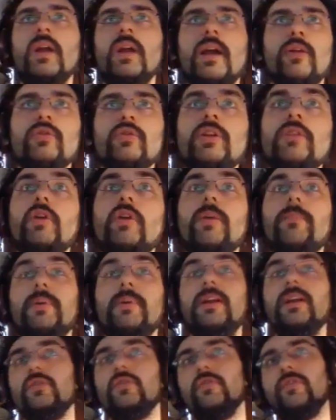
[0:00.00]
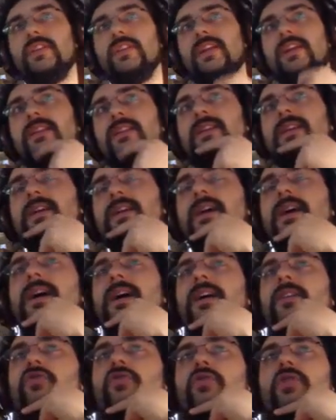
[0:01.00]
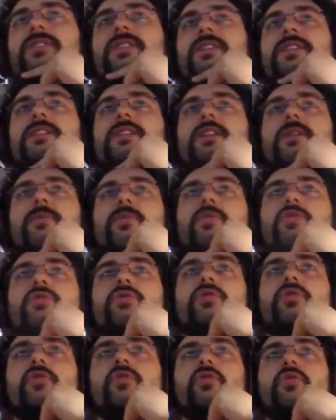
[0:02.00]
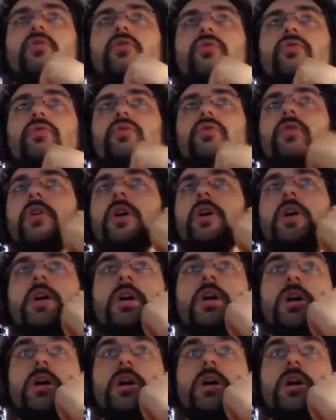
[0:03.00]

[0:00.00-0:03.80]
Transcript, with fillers: è notevole, Pillars of Vitality è solo al 33% di sconto,